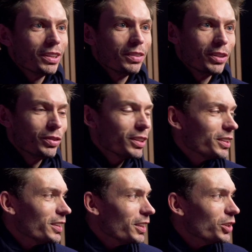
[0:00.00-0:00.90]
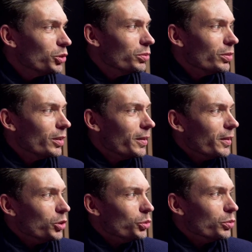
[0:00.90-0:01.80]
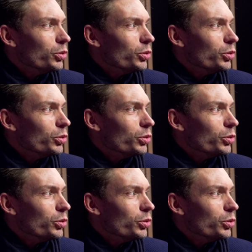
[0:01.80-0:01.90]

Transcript: Et venir. Cette année, je suis, je